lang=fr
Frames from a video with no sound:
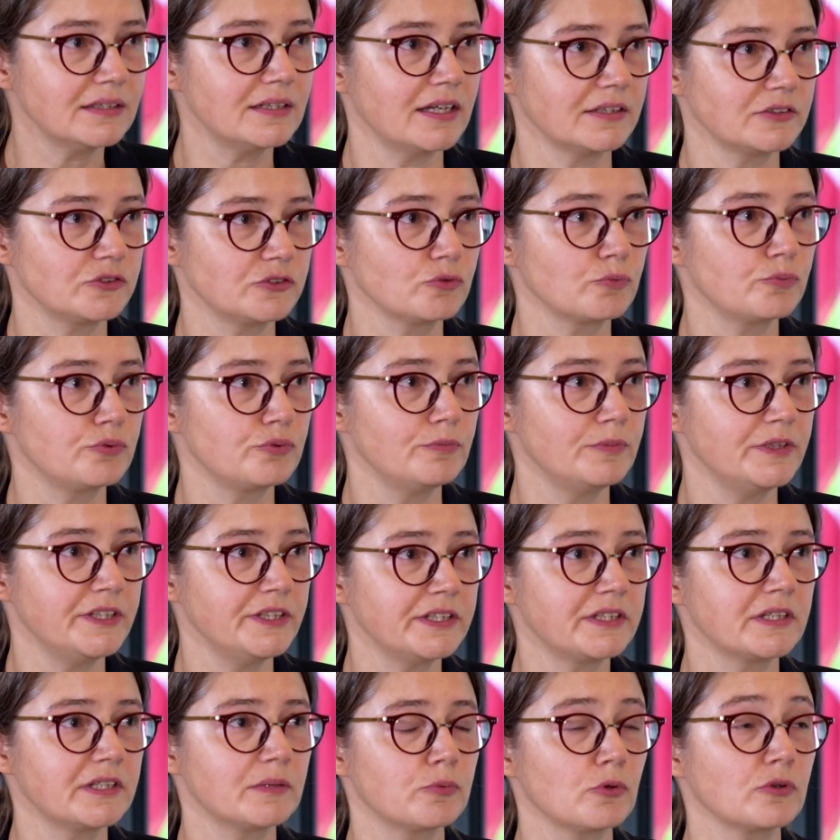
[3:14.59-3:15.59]
de l'action
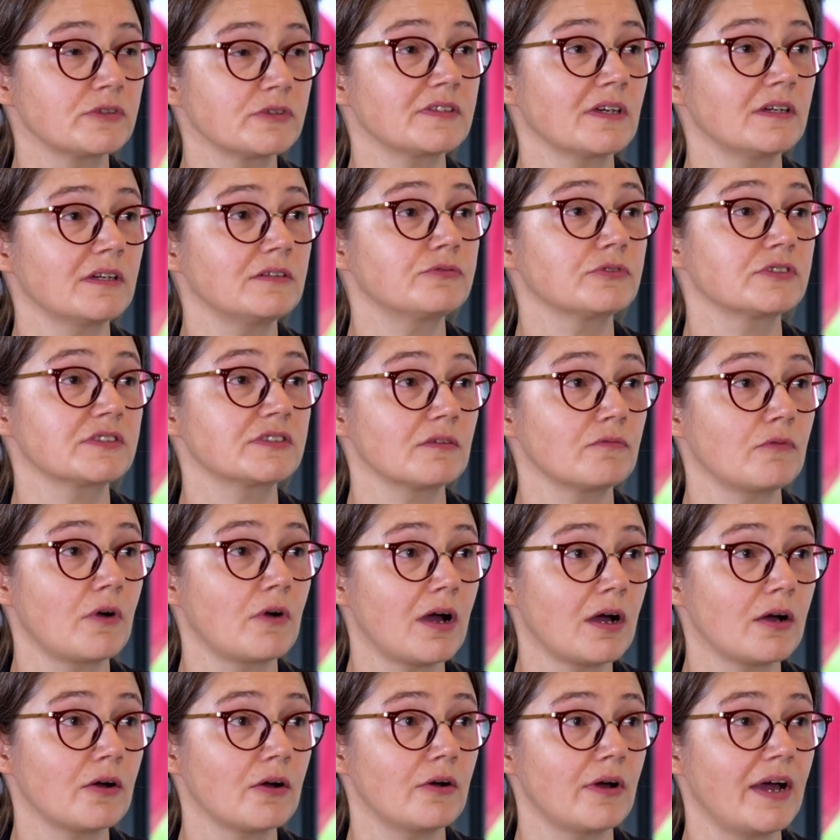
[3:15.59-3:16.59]
publique et pour ça il faut
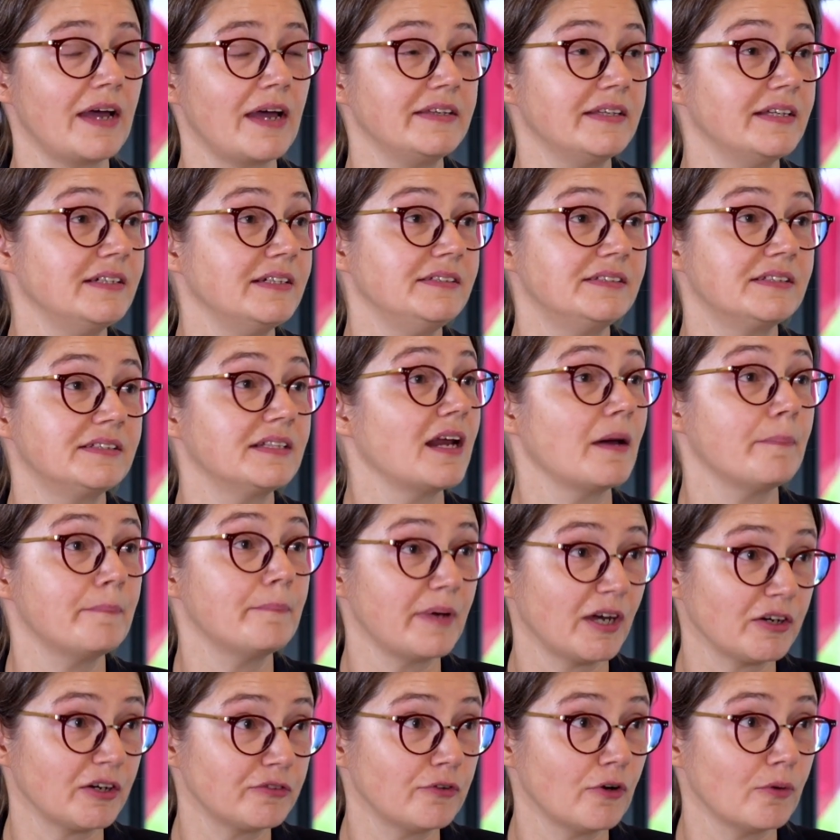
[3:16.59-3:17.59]
savoir analyser la
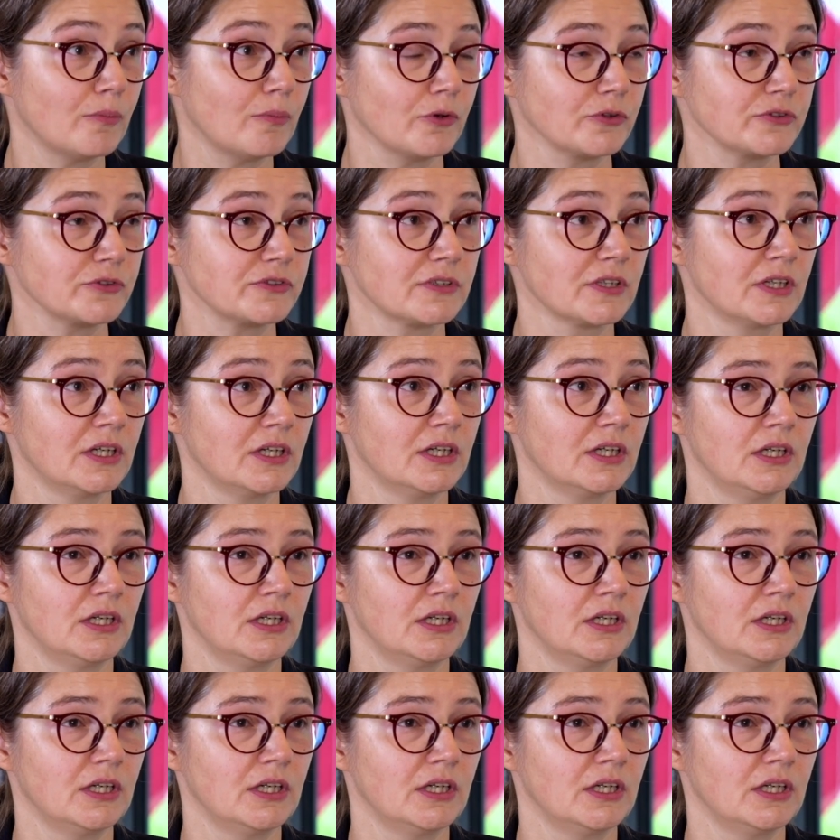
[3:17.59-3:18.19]
performance.